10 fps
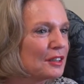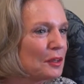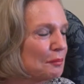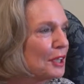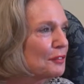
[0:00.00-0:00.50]

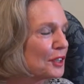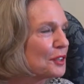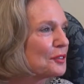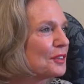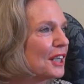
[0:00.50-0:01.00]
nasza
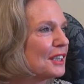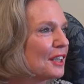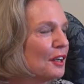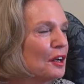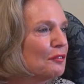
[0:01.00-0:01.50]
pierwsza
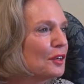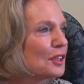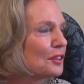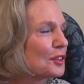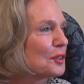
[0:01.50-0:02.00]
studentka w
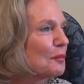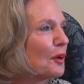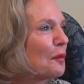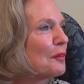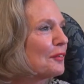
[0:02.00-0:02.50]
ogóle
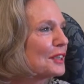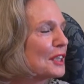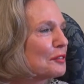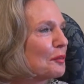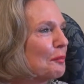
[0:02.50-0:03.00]
otrzymała
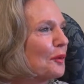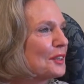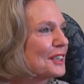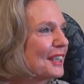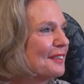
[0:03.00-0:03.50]
obywatelstwo
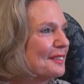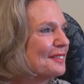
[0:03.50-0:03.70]
polskie.